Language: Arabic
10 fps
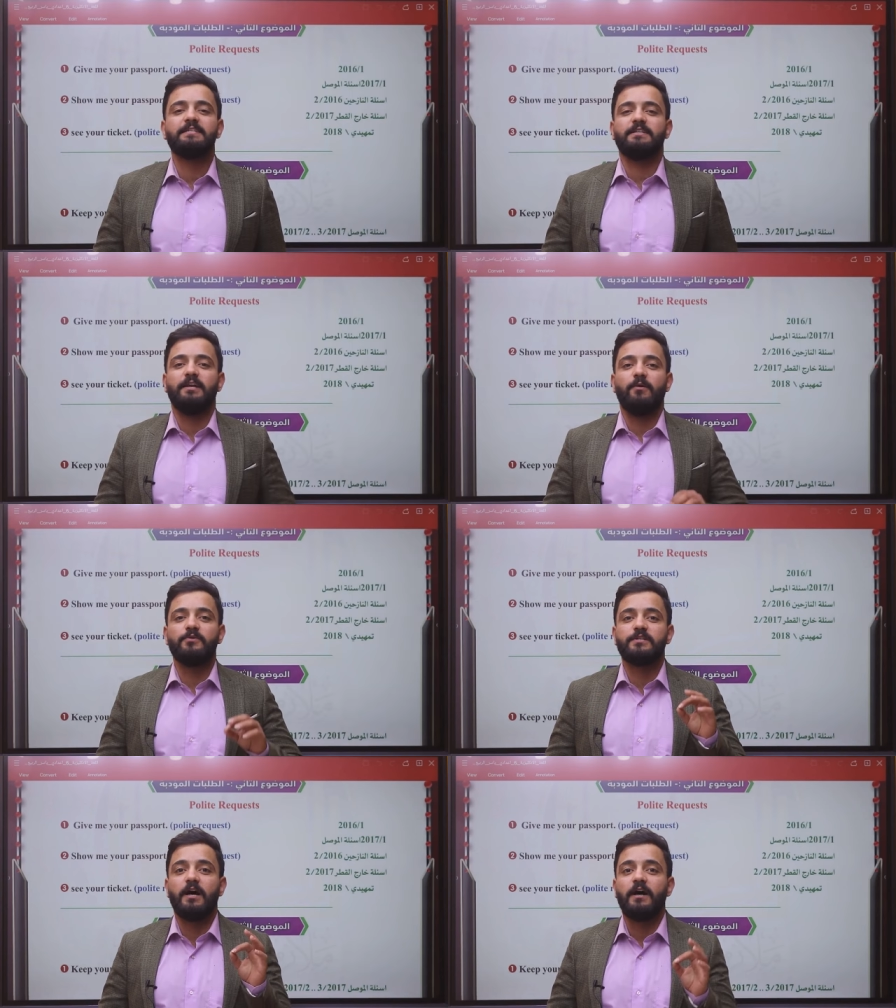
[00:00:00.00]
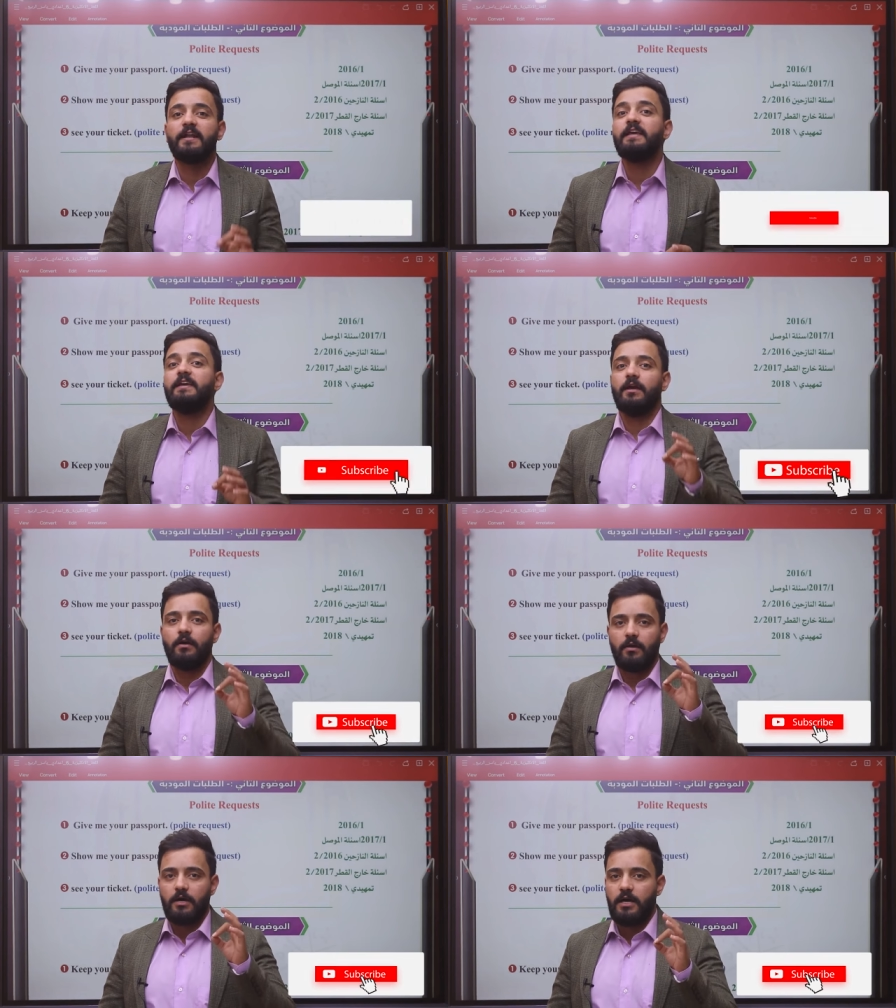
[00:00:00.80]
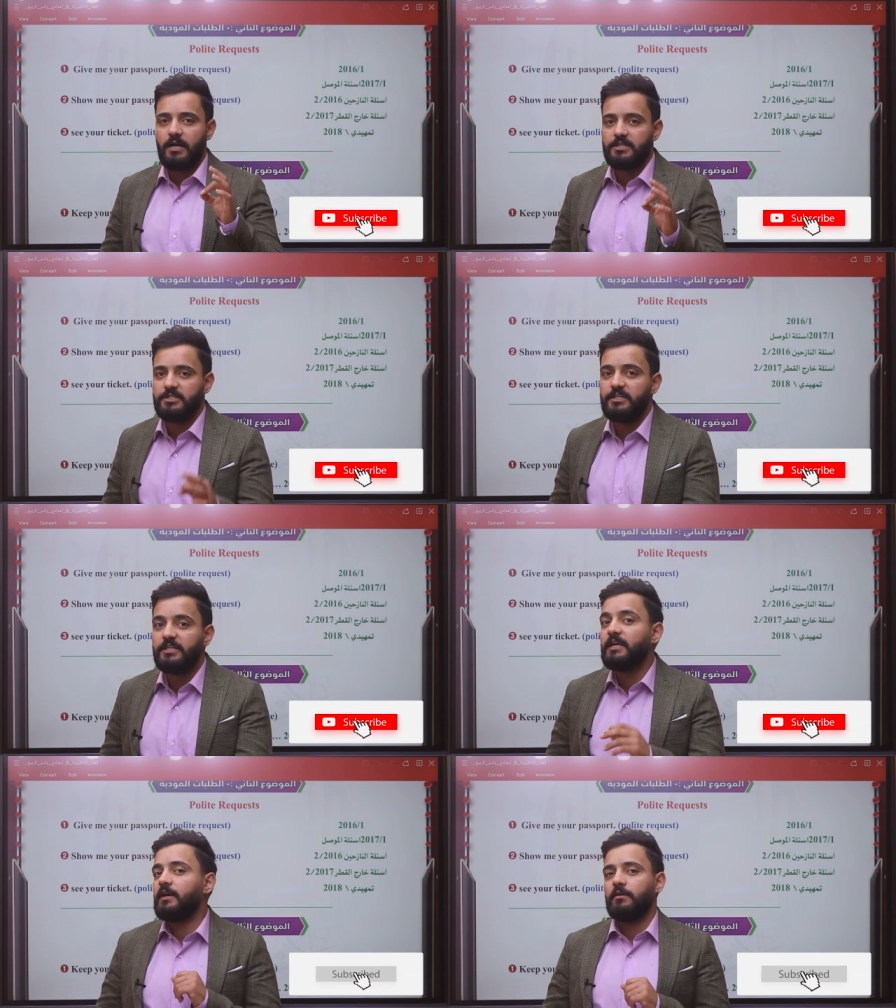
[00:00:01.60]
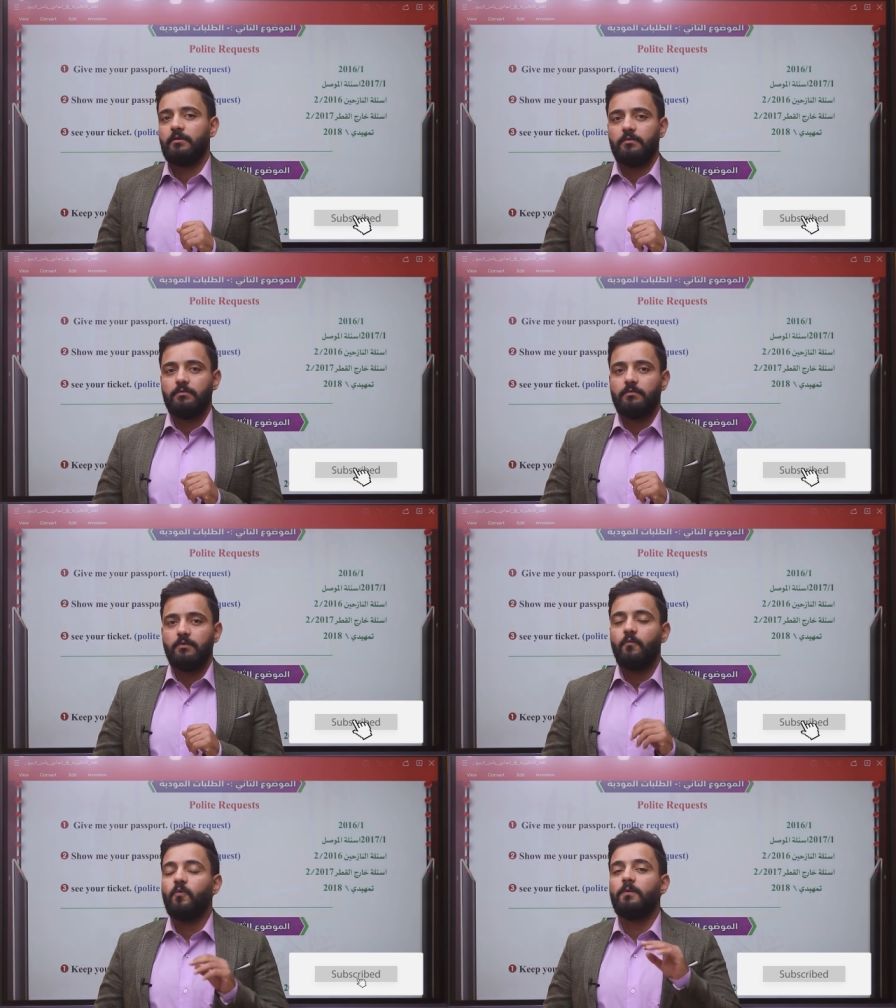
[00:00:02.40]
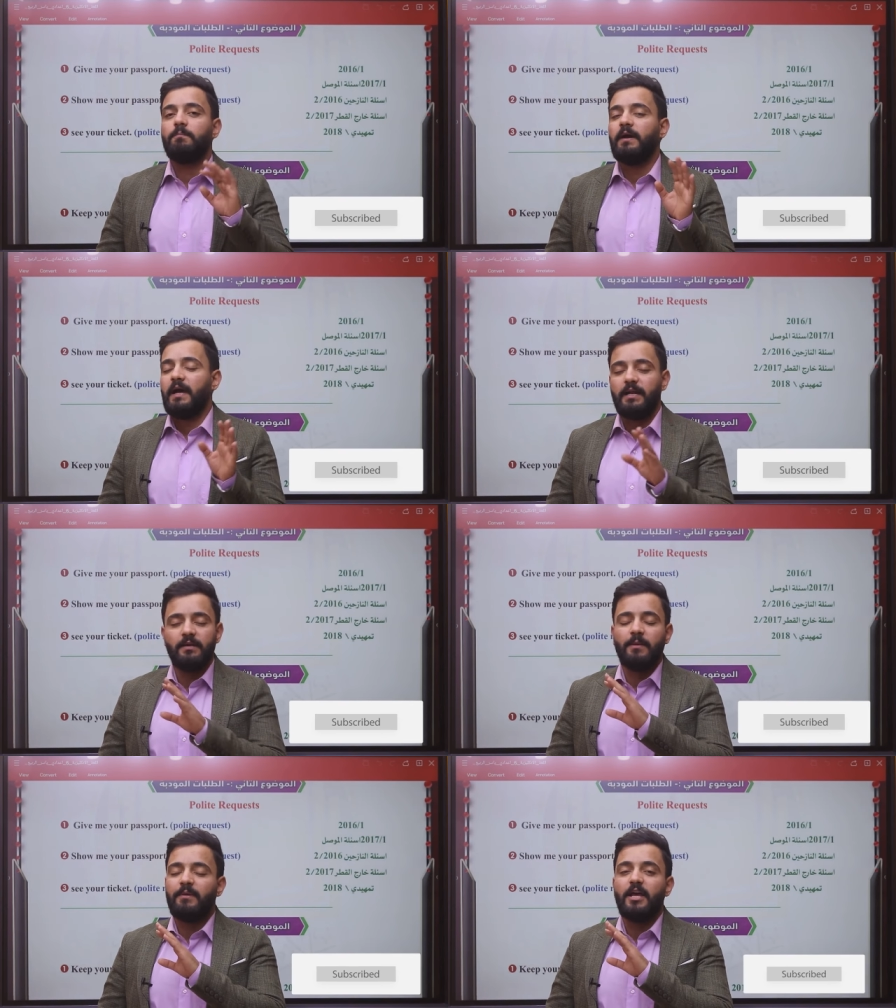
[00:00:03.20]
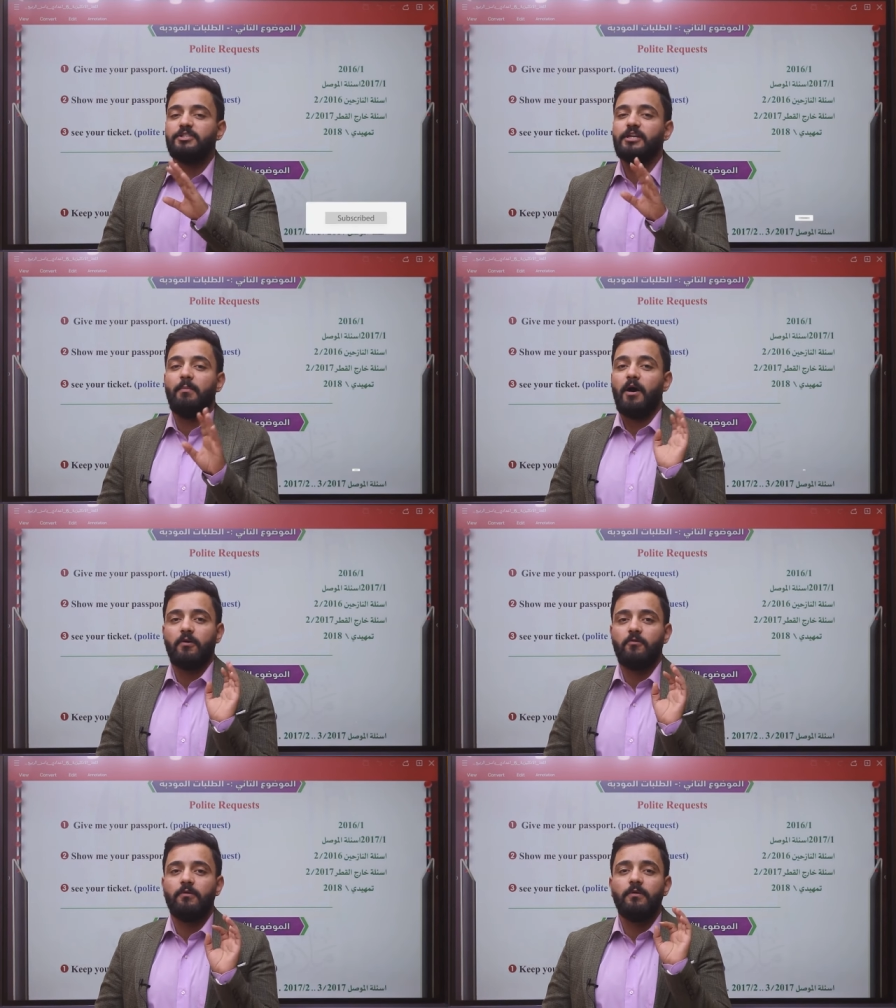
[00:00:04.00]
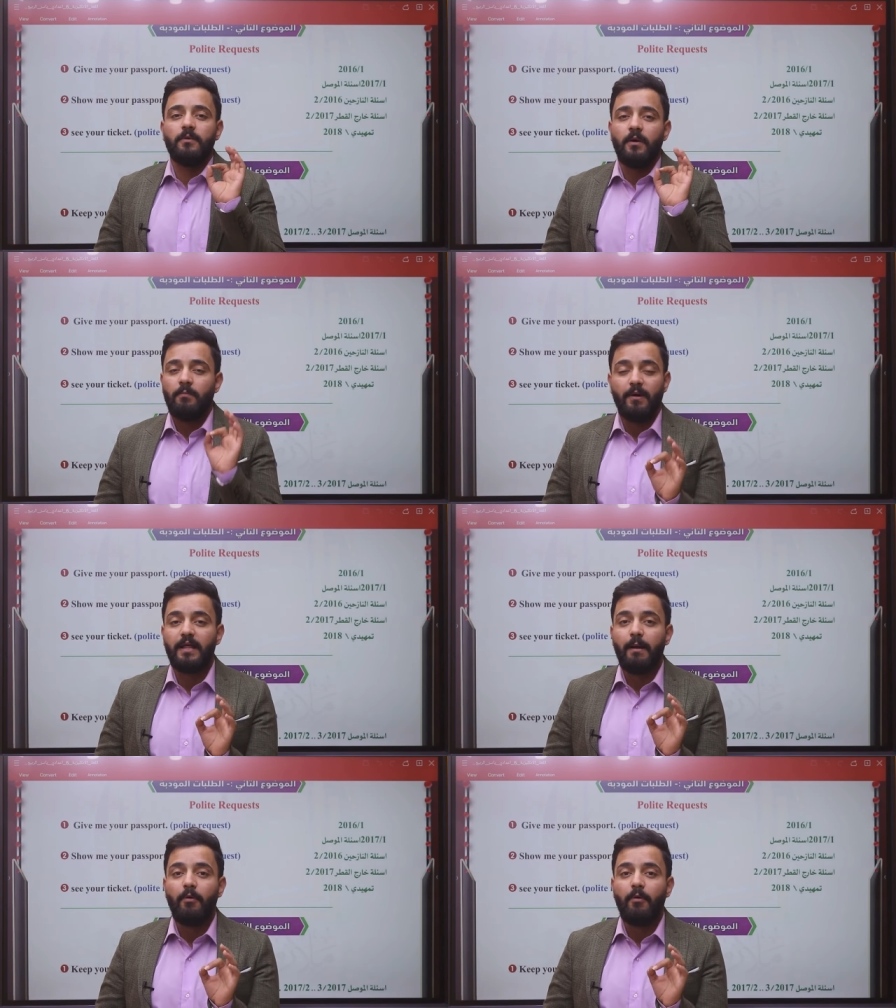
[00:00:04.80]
اسئله وزاريه خارجيه والب... يعني منهجيه ماكو مال يا